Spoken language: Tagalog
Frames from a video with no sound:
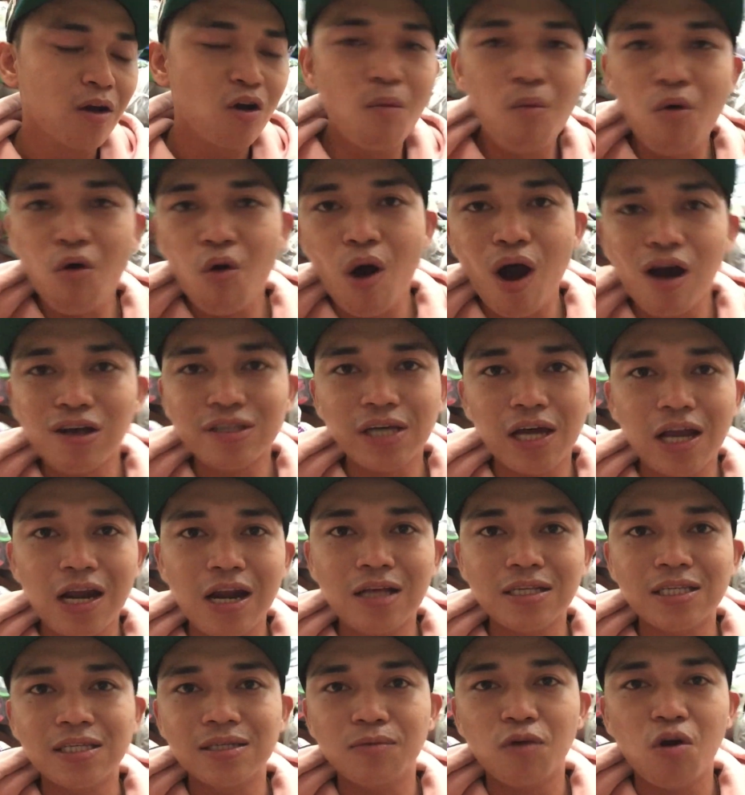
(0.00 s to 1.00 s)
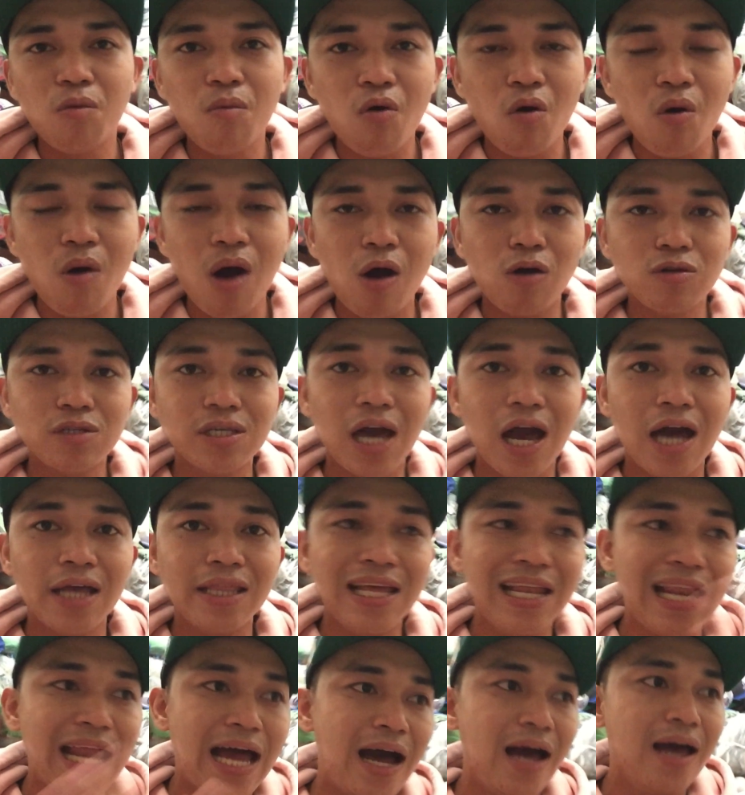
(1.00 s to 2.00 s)
Kumukuha ako sa kanila, kumukuha ako sa
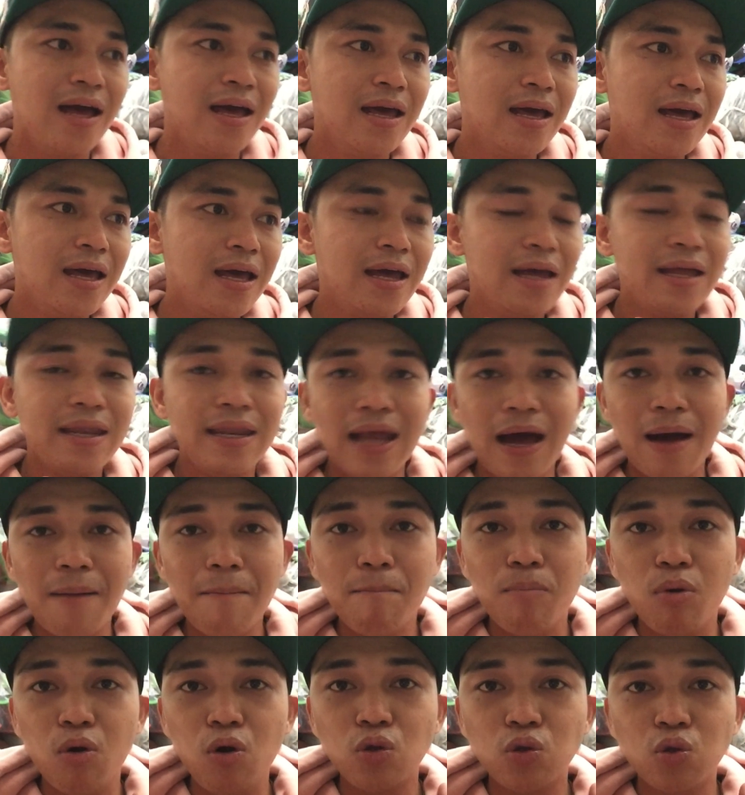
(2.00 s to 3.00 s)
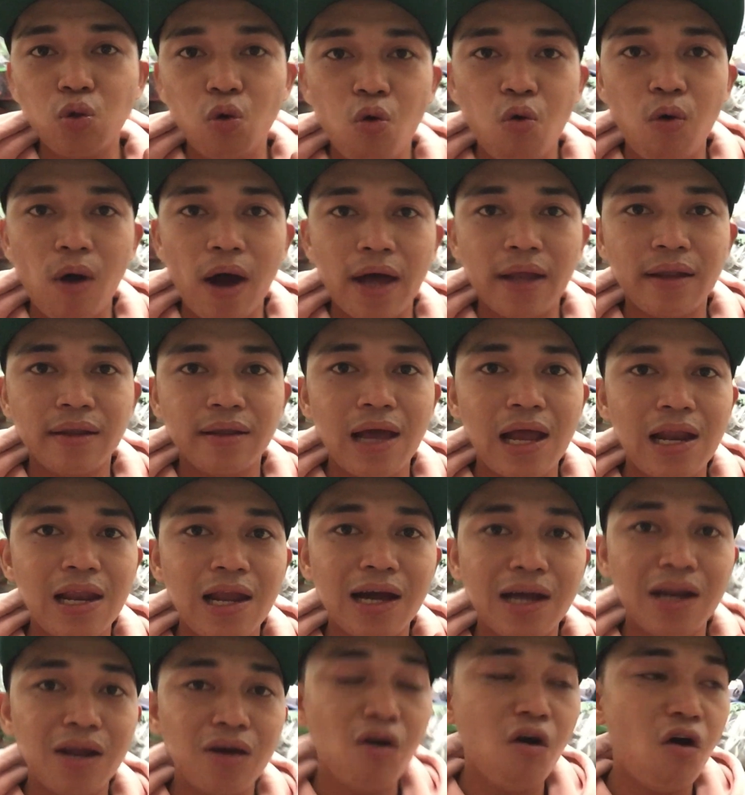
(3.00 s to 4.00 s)
kanila ng bultuhan
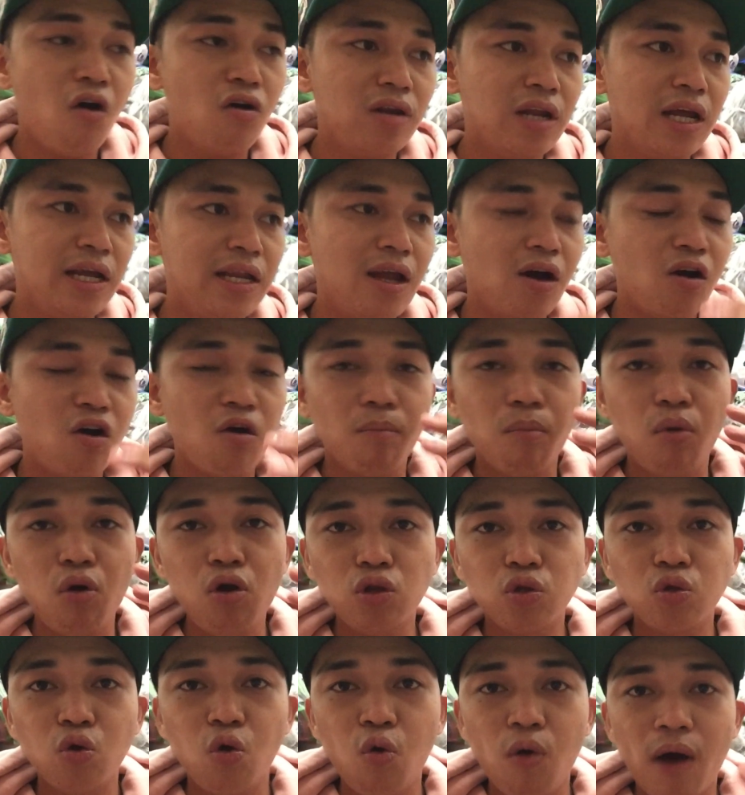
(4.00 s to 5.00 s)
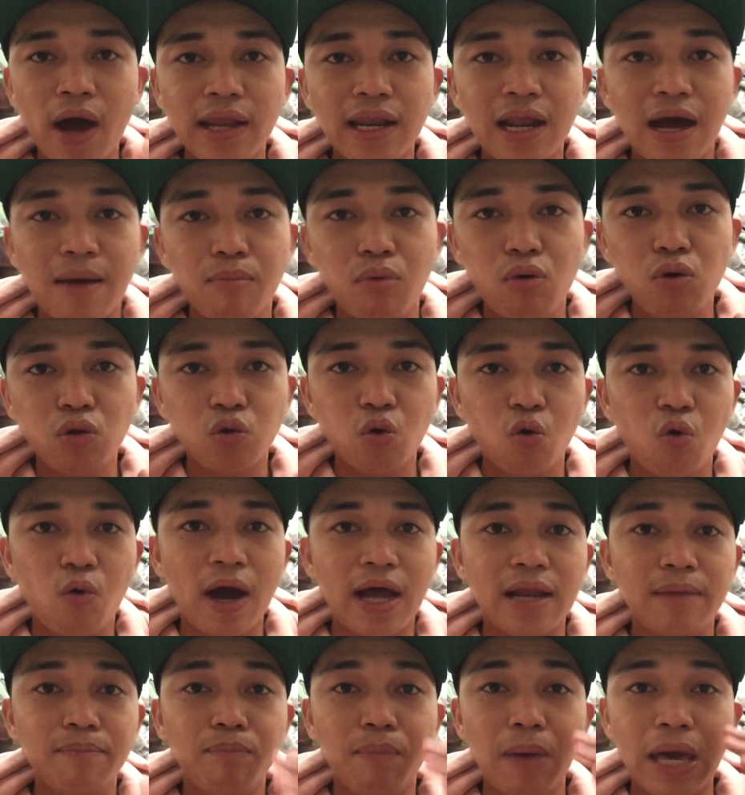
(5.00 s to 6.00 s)
dahil lang nag-online ako. Bultuhan na,
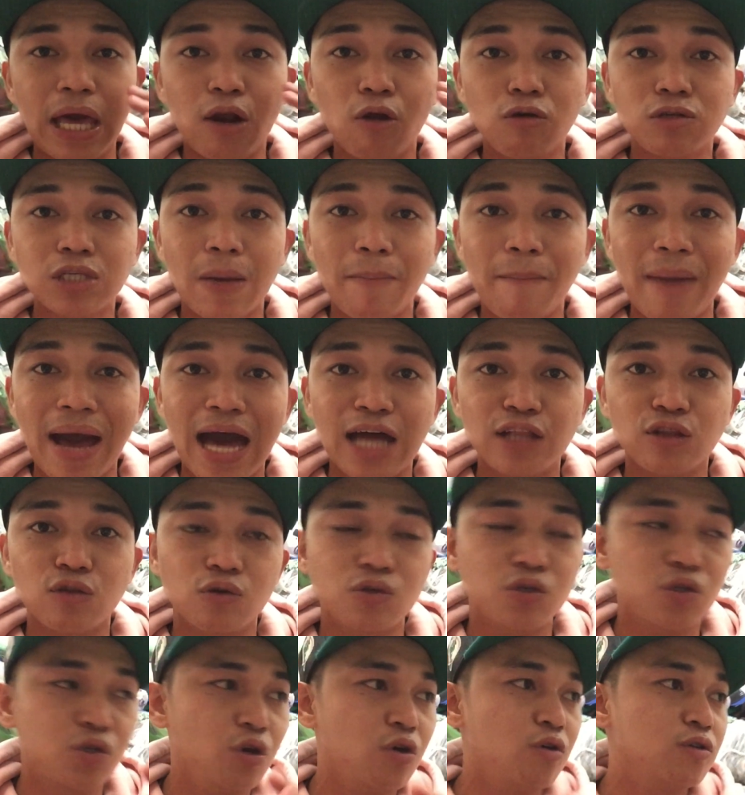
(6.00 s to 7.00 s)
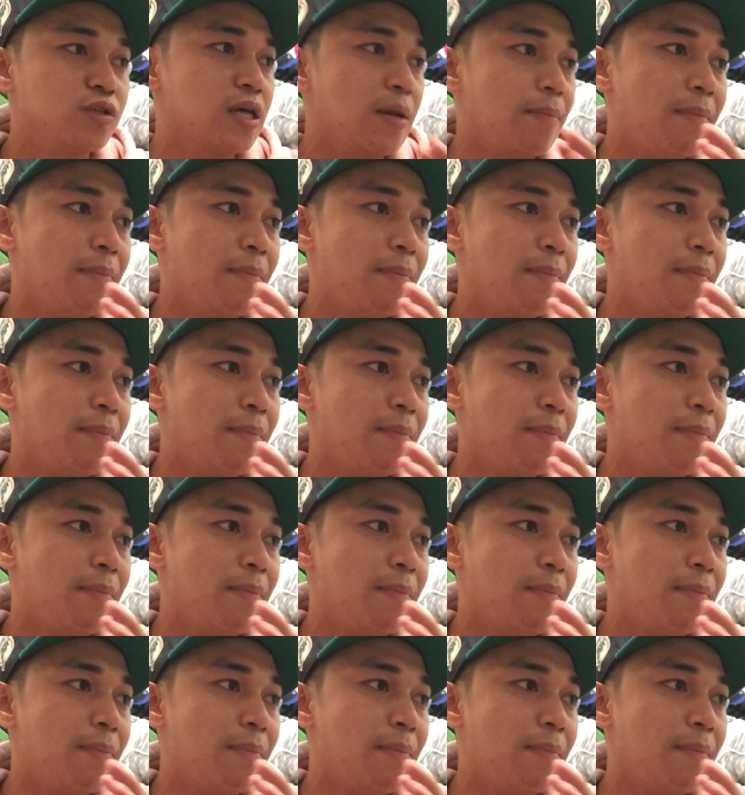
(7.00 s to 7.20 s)
bultuhan, pero sapatos 'yon,